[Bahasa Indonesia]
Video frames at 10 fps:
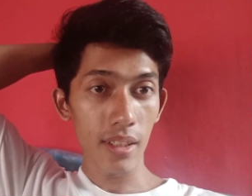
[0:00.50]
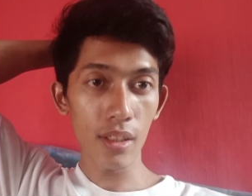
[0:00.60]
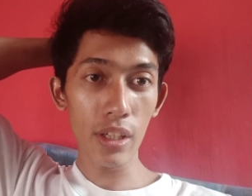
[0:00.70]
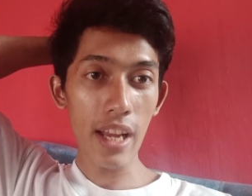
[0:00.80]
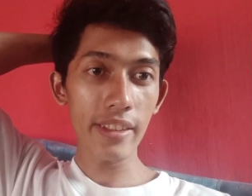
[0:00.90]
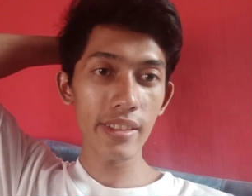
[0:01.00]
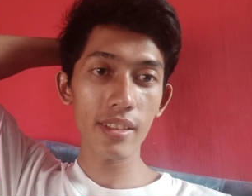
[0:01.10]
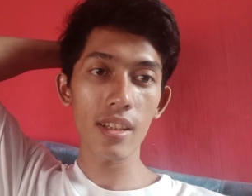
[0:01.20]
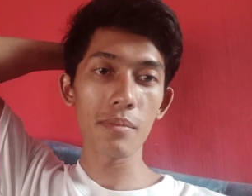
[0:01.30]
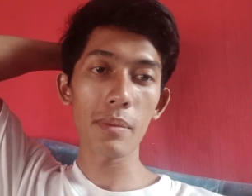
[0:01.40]
Halo
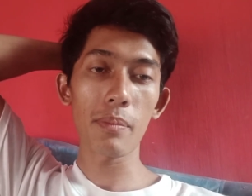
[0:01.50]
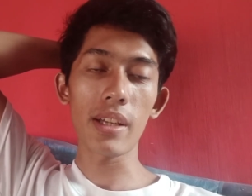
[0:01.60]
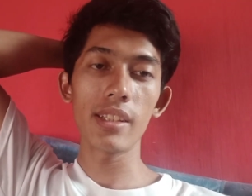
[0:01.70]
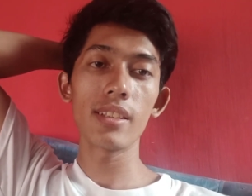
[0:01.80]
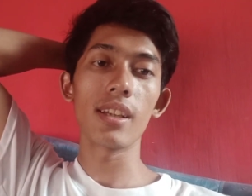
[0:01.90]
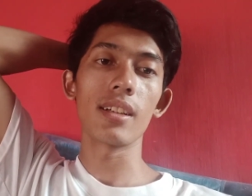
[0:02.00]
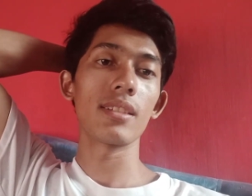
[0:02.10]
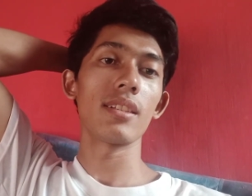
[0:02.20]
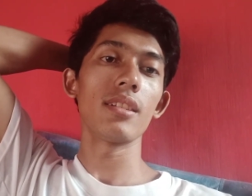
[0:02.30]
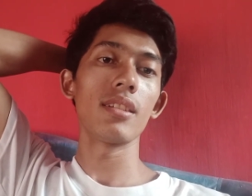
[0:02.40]
guys, selamat pagi. Nah,
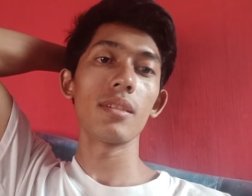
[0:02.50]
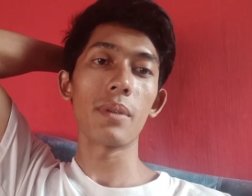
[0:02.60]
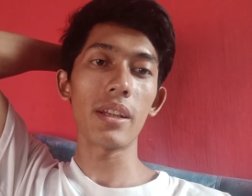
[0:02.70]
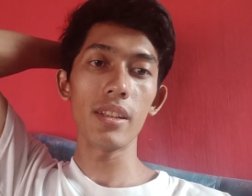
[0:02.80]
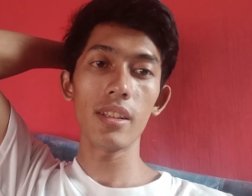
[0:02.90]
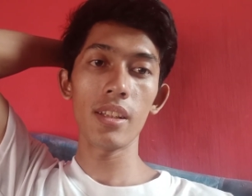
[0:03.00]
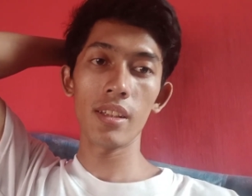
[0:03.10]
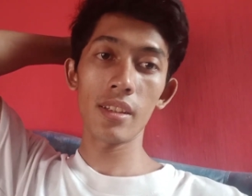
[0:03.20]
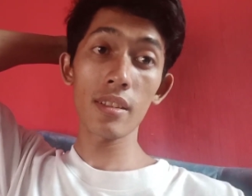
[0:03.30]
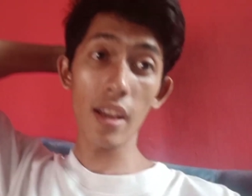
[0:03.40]
jadi pagi
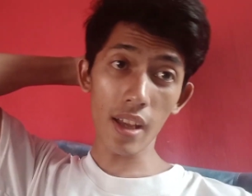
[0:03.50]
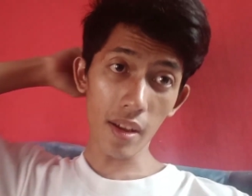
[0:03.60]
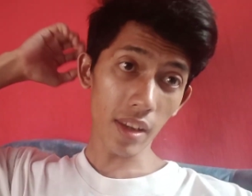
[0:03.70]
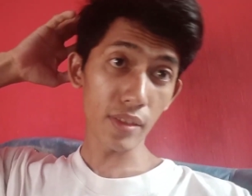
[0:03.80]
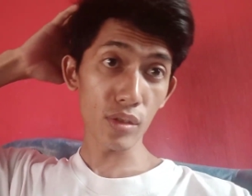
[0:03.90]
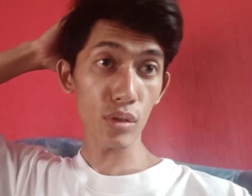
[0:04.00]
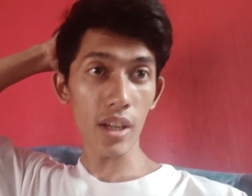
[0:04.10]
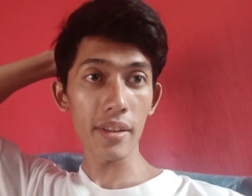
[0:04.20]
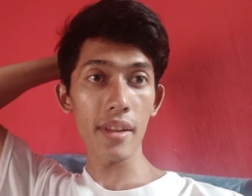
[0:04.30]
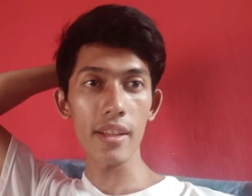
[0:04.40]
ini saya
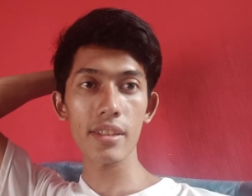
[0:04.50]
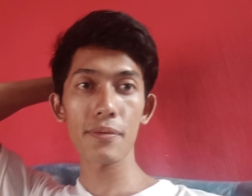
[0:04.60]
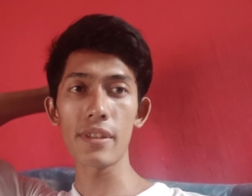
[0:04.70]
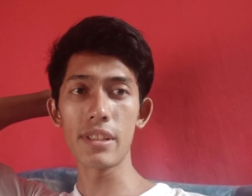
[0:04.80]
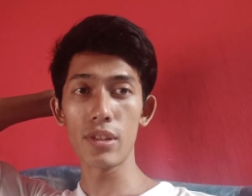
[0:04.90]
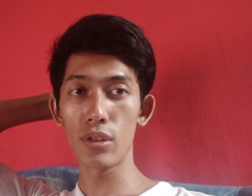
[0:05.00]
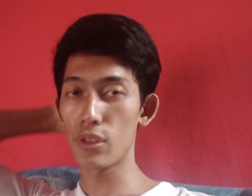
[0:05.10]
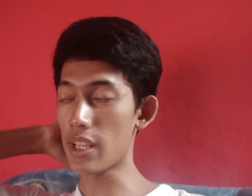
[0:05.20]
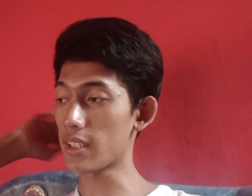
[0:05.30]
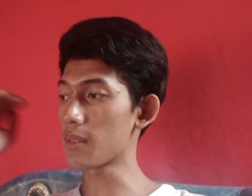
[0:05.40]
lanjutkan next
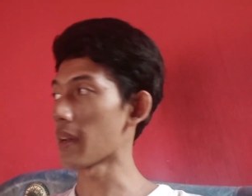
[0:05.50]
video yang